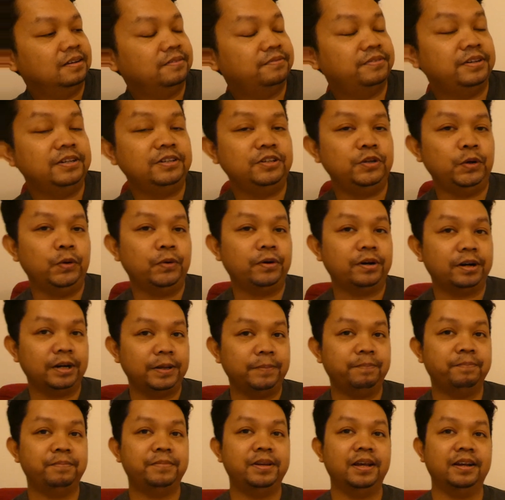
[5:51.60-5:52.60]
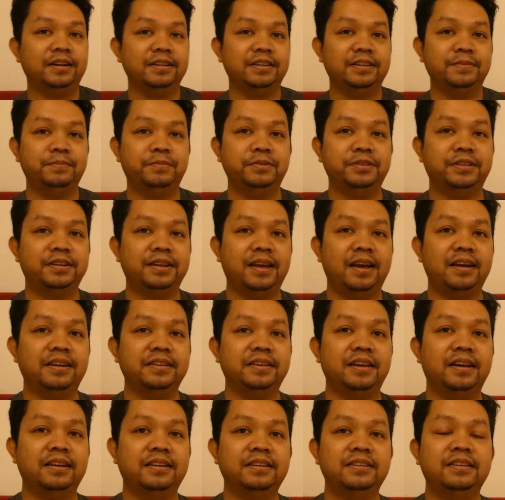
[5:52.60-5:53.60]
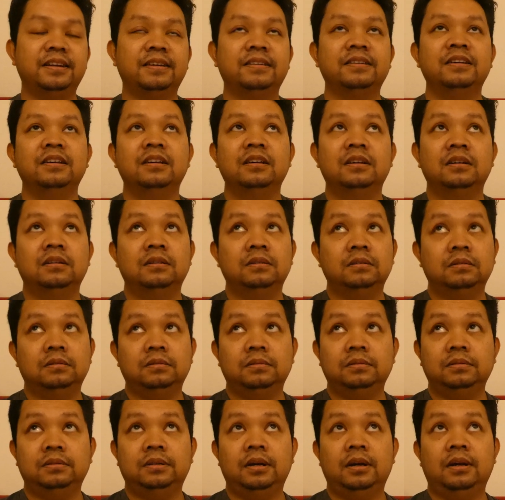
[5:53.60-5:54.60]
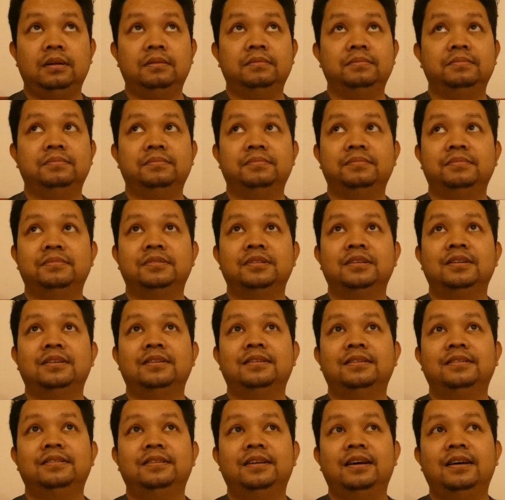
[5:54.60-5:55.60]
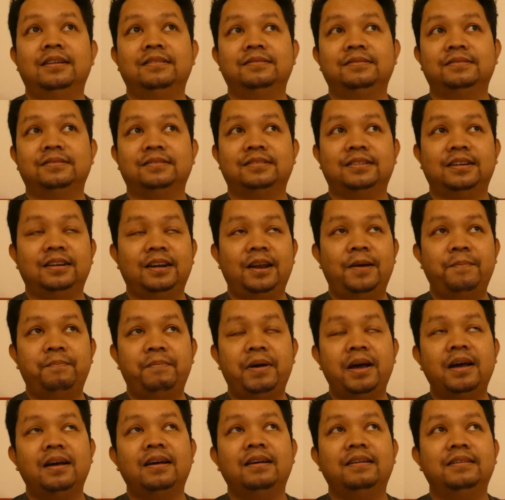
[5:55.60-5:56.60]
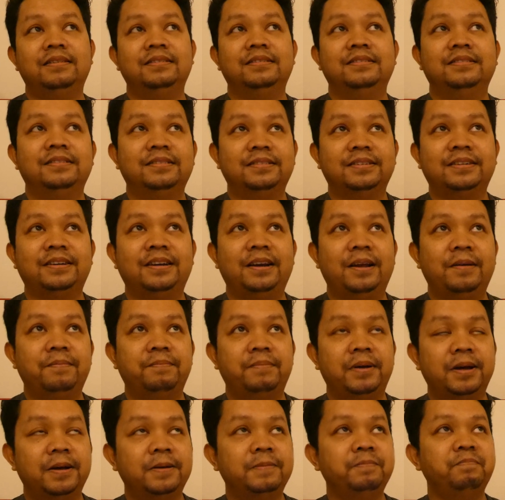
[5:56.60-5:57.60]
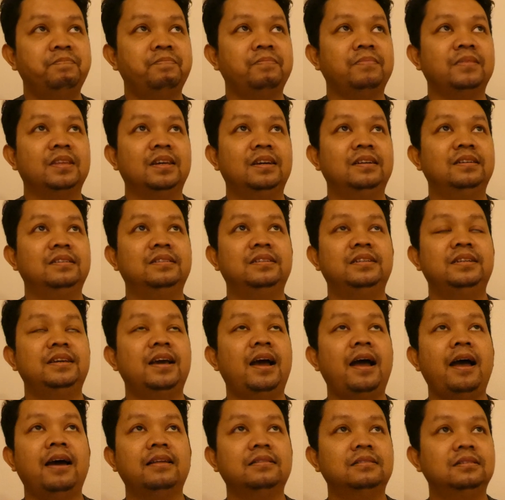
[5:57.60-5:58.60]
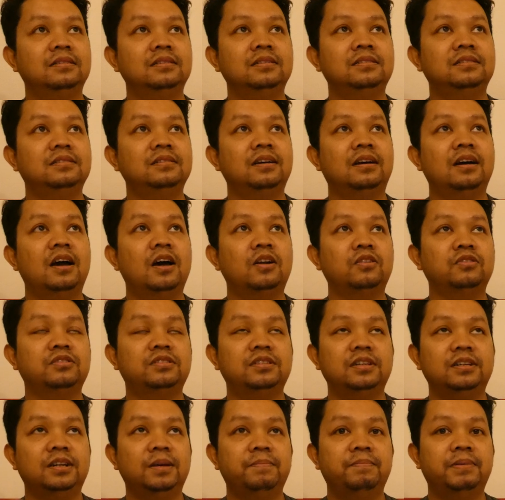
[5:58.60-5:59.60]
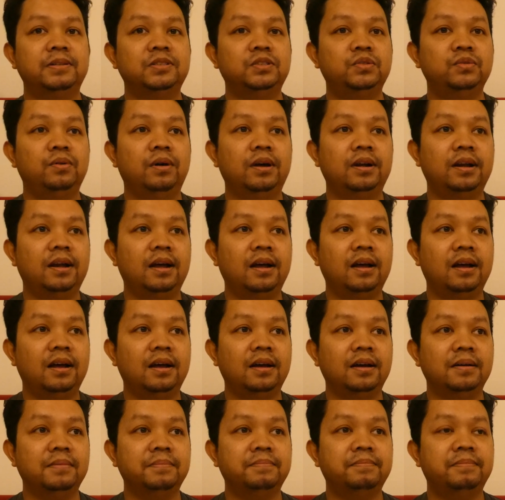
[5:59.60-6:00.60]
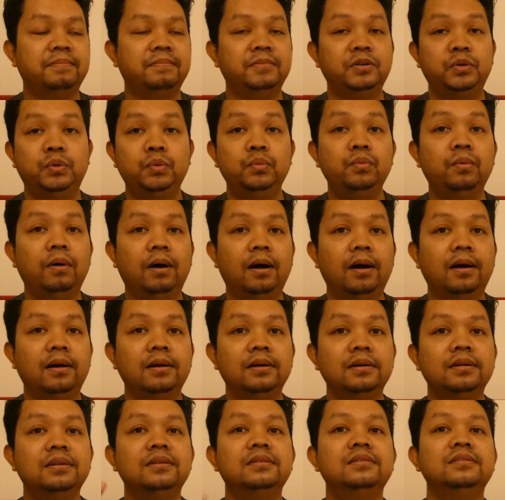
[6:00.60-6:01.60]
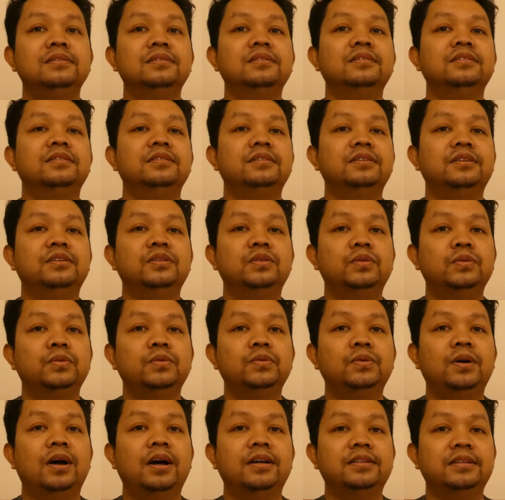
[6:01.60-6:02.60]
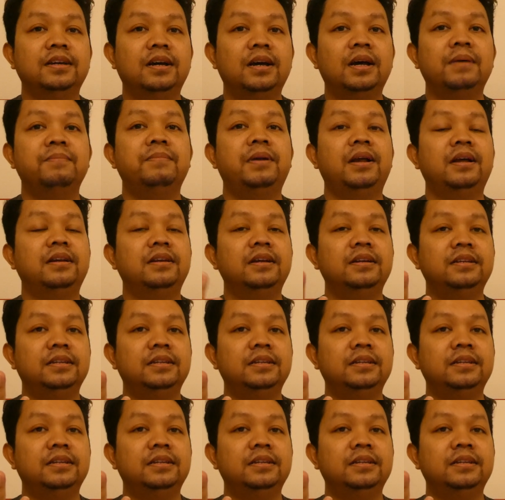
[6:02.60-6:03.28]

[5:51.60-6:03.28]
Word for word: video klip dari Putri Aryani dan dan dan kenapa eh, kenapa dia at yang harusnya dapat juara dua itu hanya berada